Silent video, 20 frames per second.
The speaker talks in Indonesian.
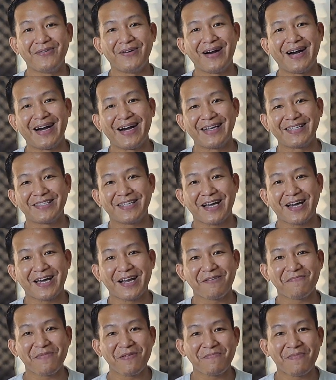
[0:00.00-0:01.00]
Wah,
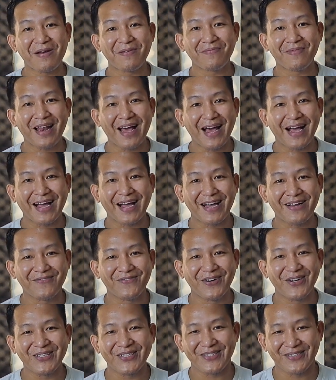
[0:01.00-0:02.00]
cakram depan belakang,
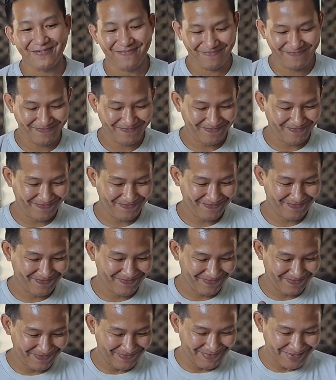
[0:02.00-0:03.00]
bos.
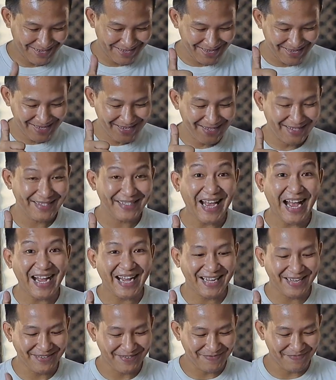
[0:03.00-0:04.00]

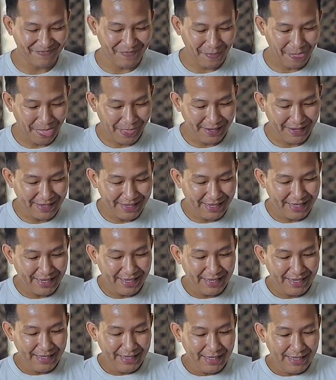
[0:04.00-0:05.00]
Cakep.
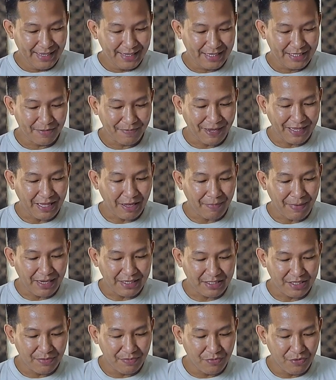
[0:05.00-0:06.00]
Kecepatan
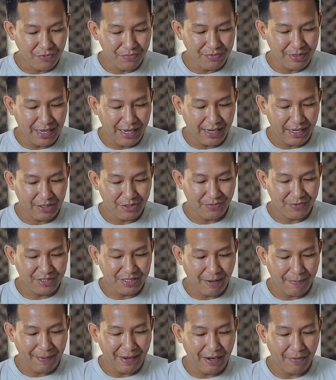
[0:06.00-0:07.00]
maksimumnya itu
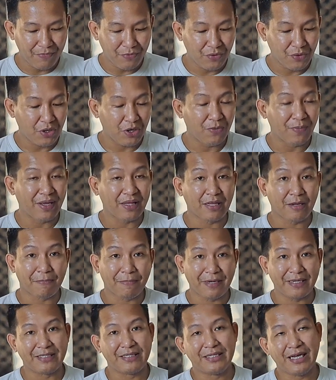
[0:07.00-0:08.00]
mencapai 60 km
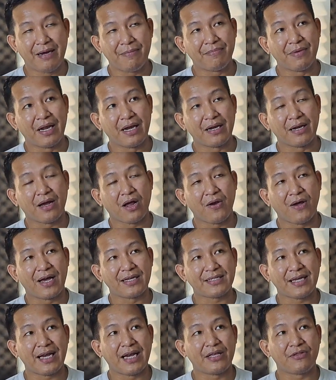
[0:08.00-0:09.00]
per jam dan kalau nggak
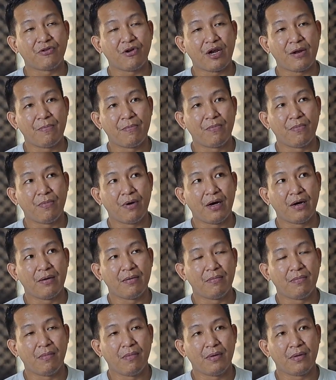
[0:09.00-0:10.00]
salah itu ada um,